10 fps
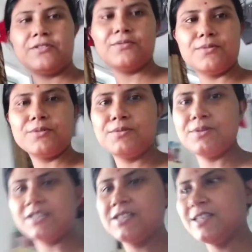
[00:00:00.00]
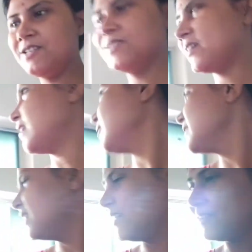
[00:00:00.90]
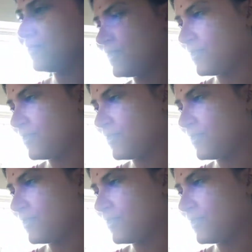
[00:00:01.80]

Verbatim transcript: একটু রোদ উঠেছিল আবার দিকে রোদ